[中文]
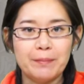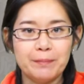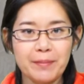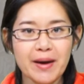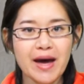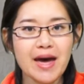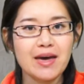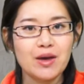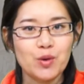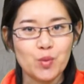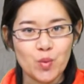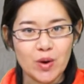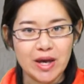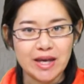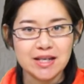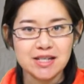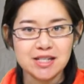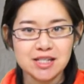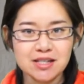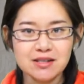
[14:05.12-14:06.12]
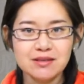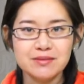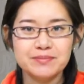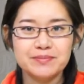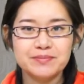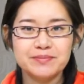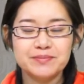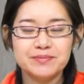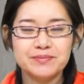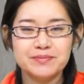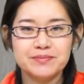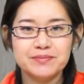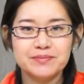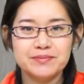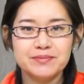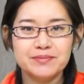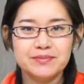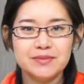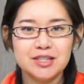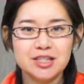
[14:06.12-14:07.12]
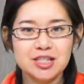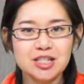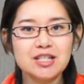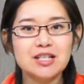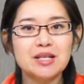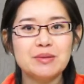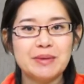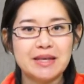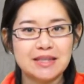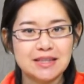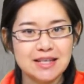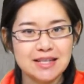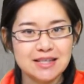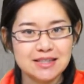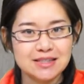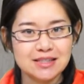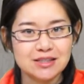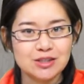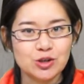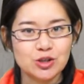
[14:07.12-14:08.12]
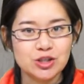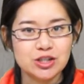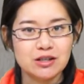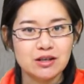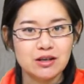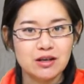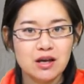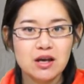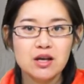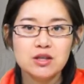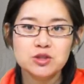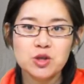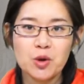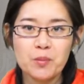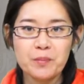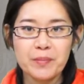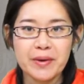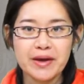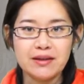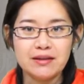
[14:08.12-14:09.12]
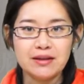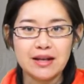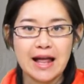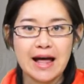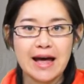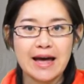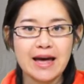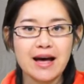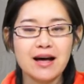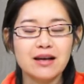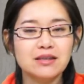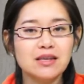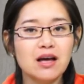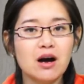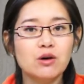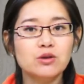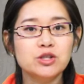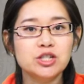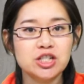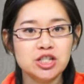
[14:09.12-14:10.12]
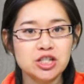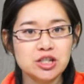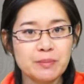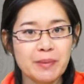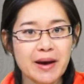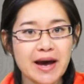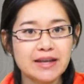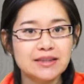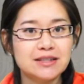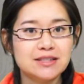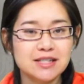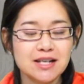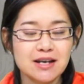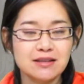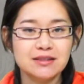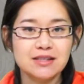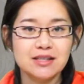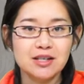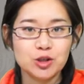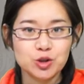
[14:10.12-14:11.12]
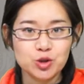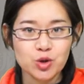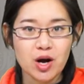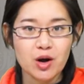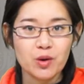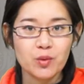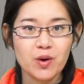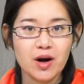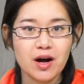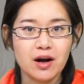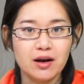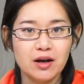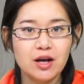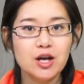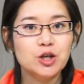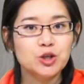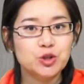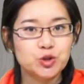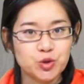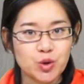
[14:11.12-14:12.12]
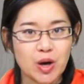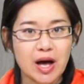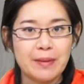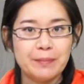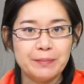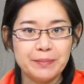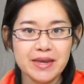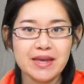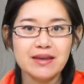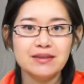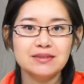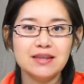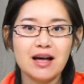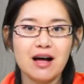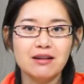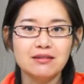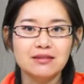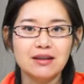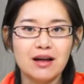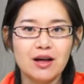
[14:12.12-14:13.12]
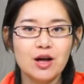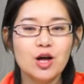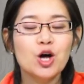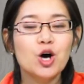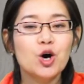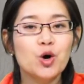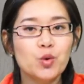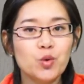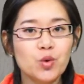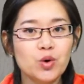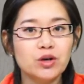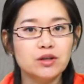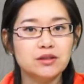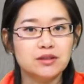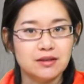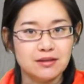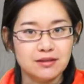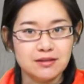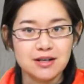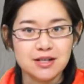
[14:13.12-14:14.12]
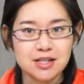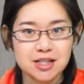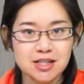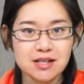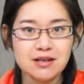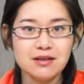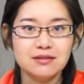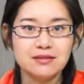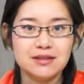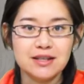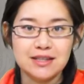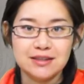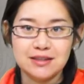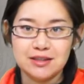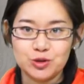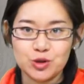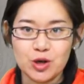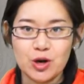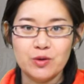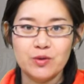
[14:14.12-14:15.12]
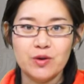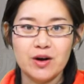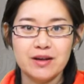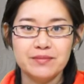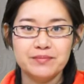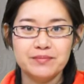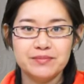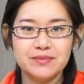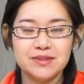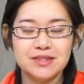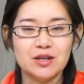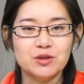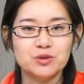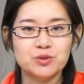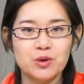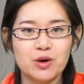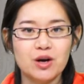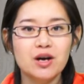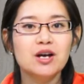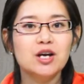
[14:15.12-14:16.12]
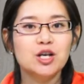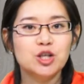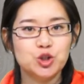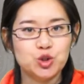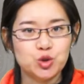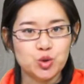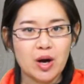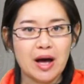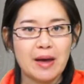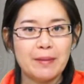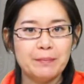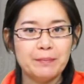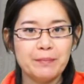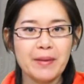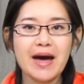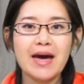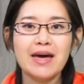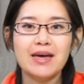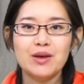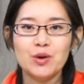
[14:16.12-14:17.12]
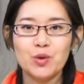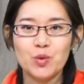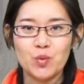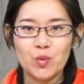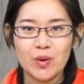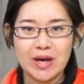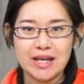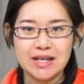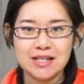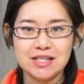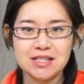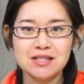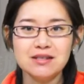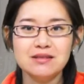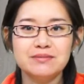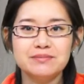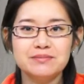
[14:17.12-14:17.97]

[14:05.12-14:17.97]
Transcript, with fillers: 败为胜，这里面的意思就是从本来啊要失败的这样的一个状况，转变到了获得了胜利的状况，叫做。转败为胜，